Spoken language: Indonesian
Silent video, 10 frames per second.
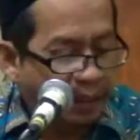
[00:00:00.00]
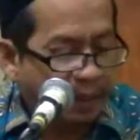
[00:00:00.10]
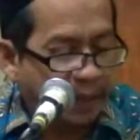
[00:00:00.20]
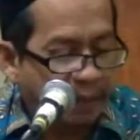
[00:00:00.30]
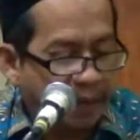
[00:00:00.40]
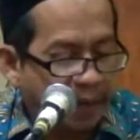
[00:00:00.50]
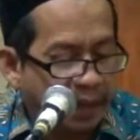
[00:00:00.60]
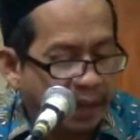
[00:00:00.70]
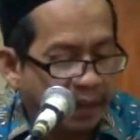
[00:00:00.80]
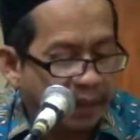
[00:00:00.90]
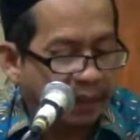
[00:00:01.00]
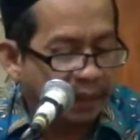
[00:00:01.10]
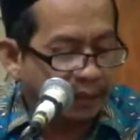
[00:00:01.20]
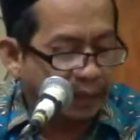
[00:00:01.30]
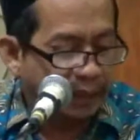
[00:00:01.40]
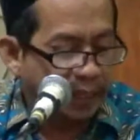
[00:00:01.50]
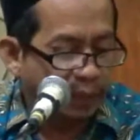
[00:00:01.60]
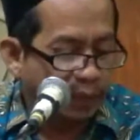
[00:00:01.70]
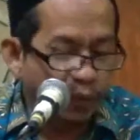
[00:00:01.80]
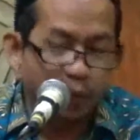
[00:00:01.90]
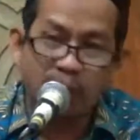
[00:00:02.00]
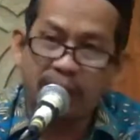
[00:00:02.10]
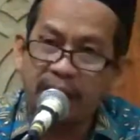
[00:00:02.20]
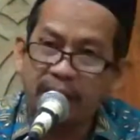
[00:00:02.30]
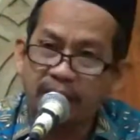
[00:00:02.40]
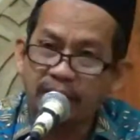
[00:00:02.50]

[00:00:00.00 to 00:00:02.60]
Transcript: pertama dijatuhi hukuman nang